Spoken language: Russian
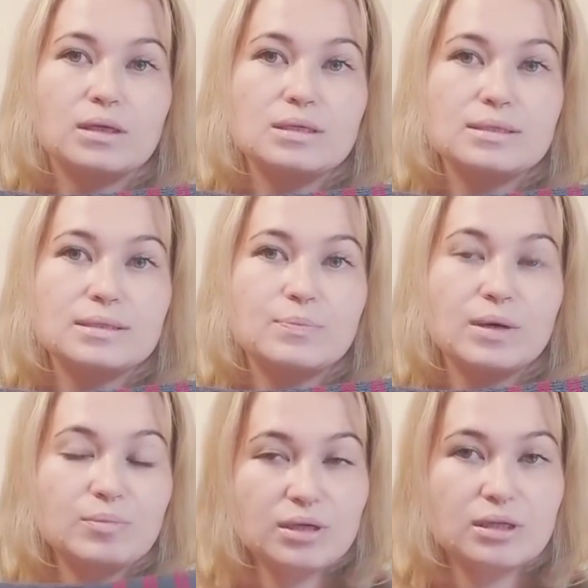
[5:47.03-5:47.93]
из
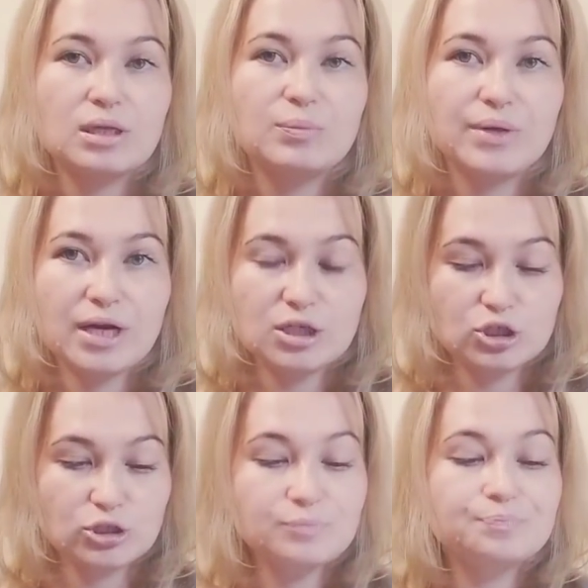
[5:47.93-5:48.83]
бобинной
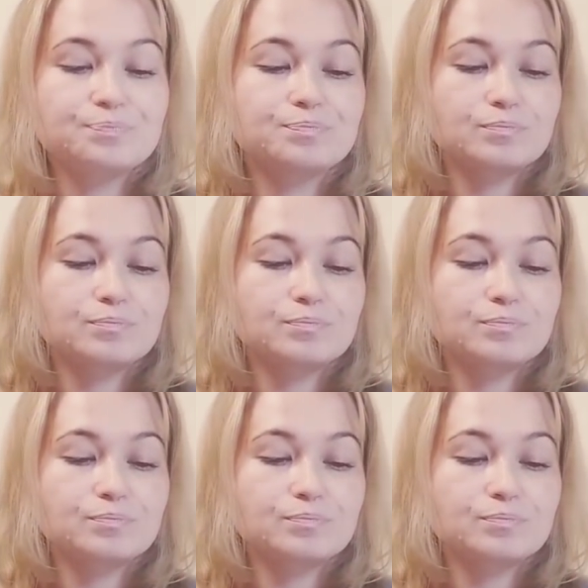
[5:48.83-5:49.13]
пряжи.